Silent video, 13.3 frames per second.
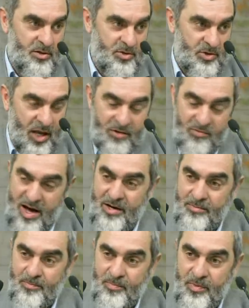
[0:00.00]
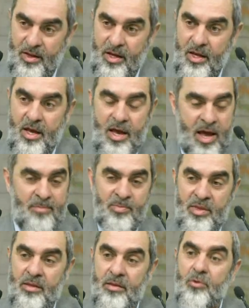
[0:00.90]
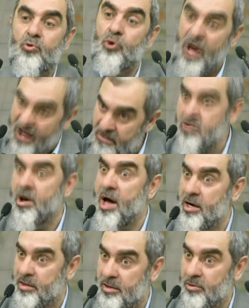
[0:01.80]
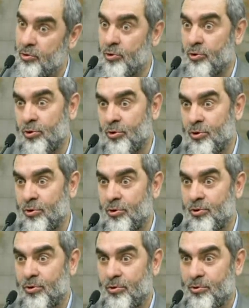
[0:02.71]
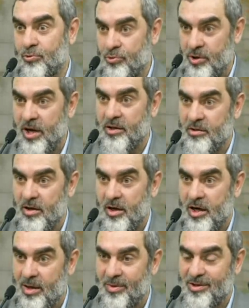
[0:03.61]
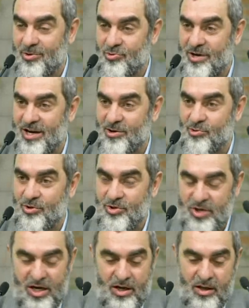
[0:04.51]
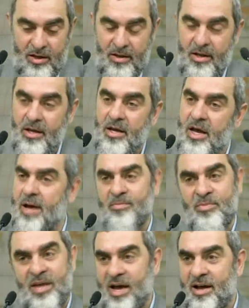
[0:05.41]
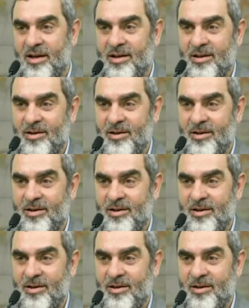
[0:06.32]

şey var hem Kur'an var Oo, Kur'an arabada Kur'an okuyacak hem de